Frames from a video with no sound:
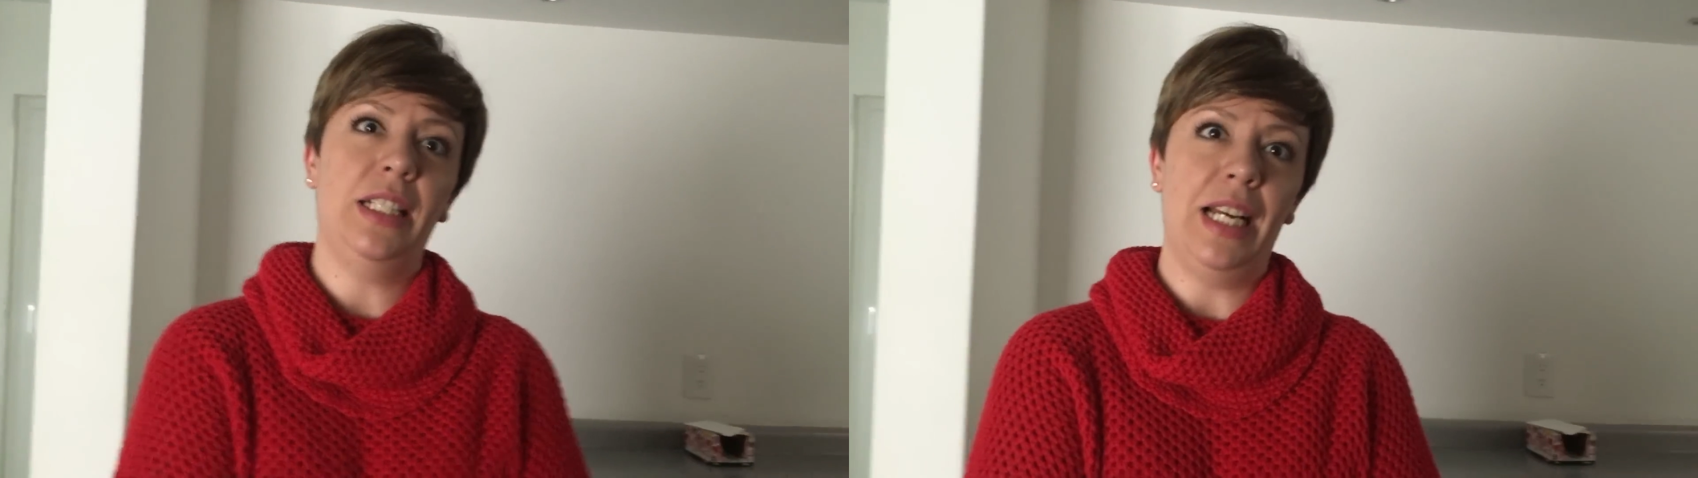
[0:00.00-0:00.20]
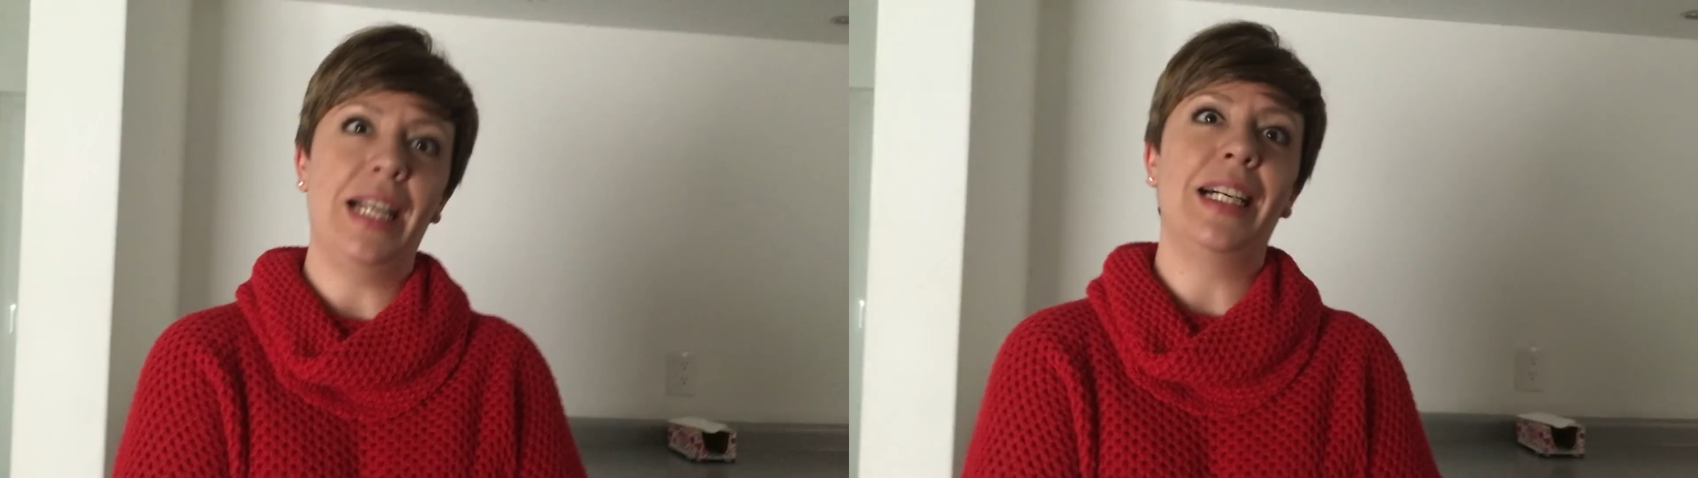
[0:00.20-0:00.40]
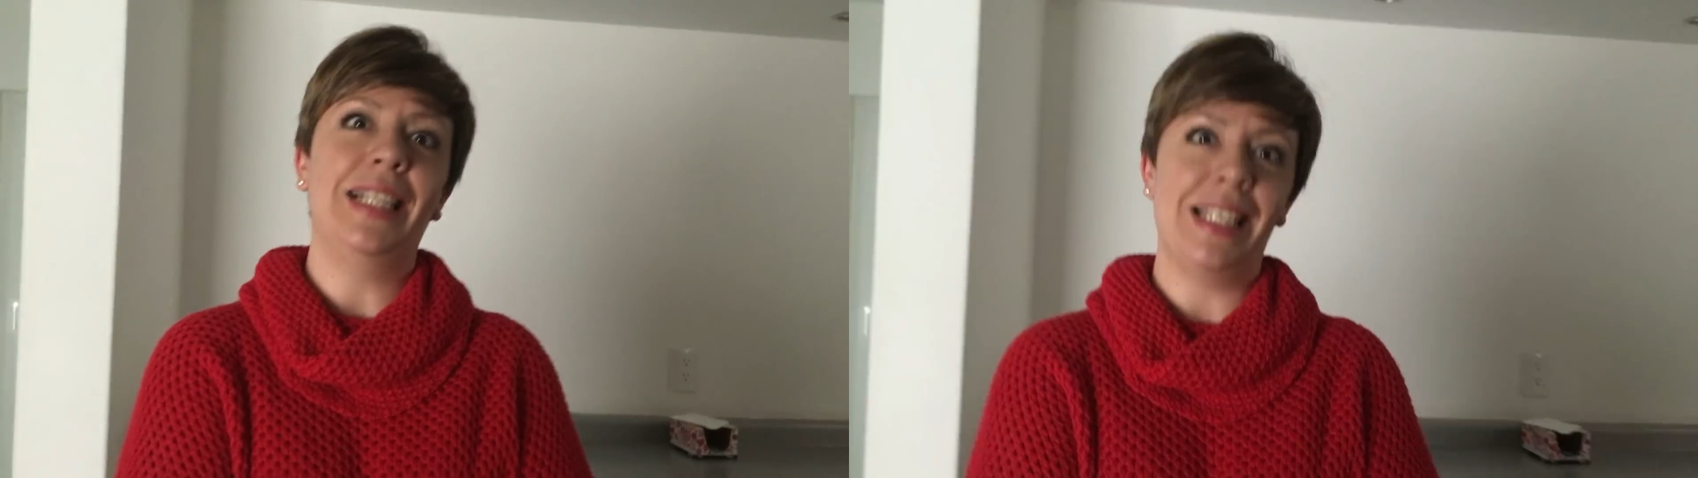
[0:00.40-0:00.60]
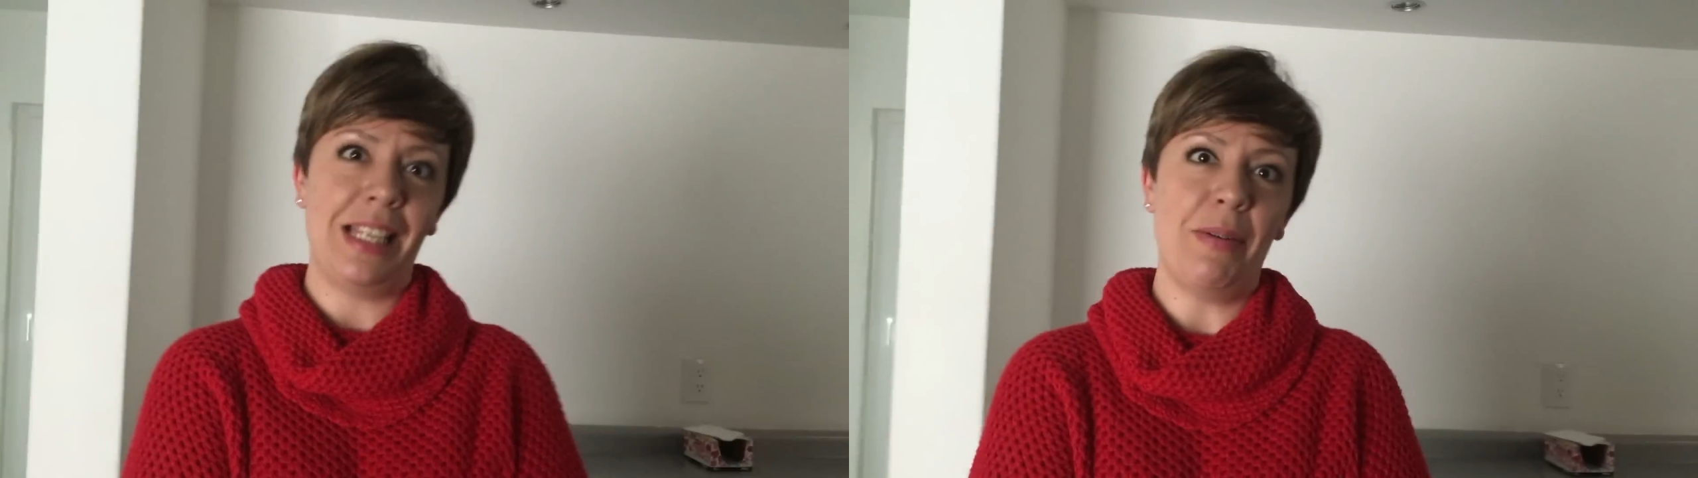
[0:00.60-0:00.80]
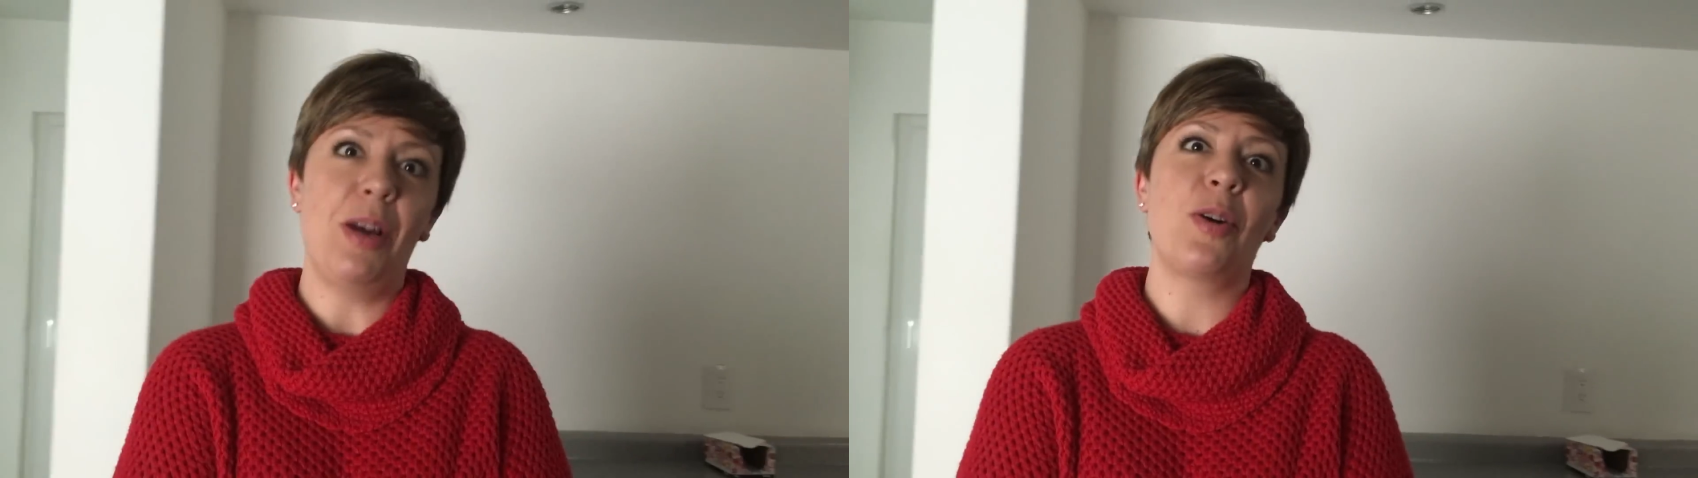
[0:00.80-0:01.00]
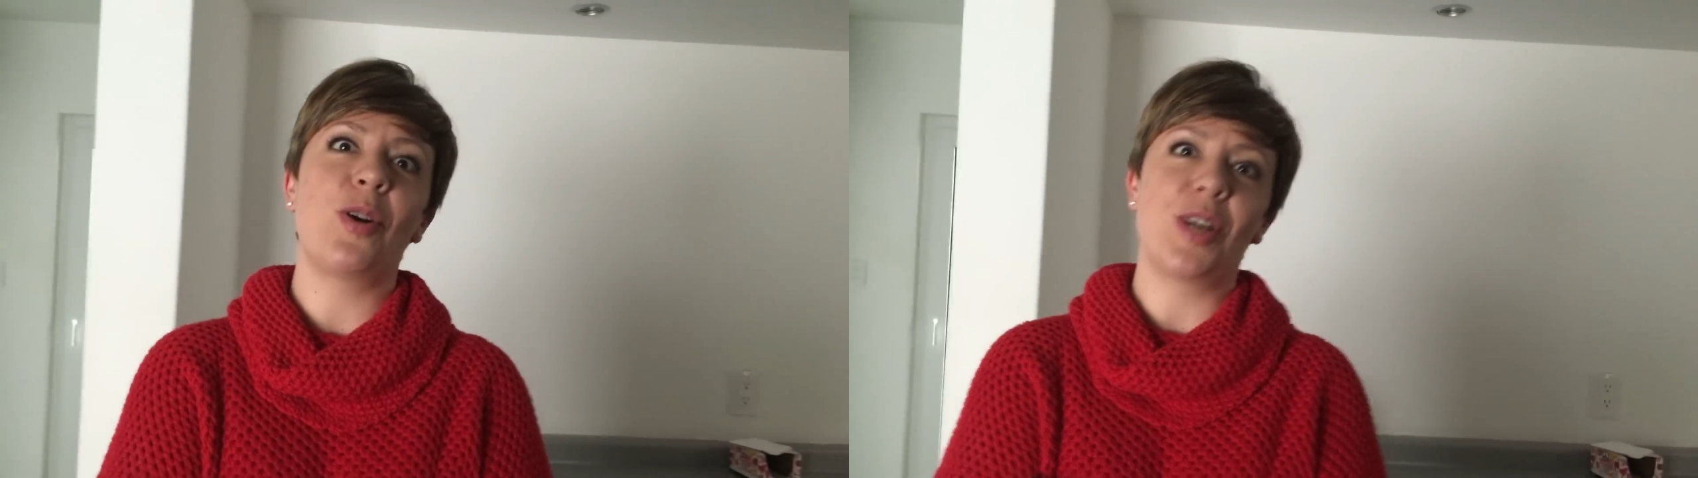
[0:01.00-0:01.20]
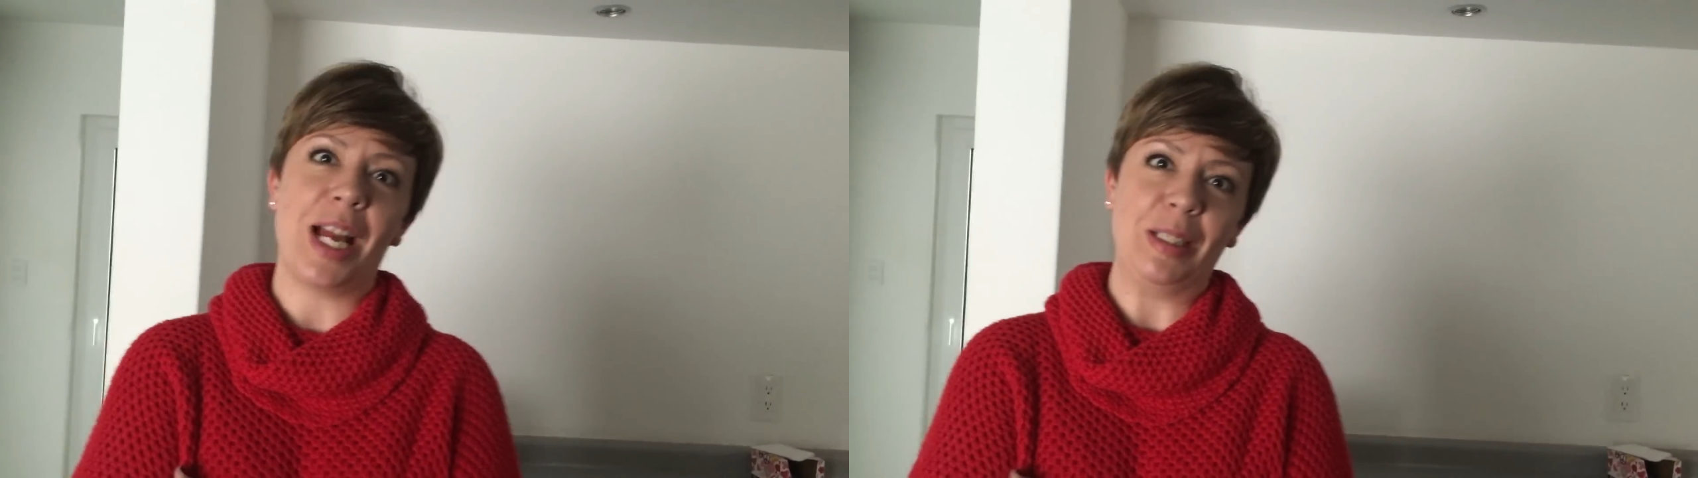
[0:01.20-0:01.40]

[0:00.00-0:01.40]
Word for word: La ah, pues es ella.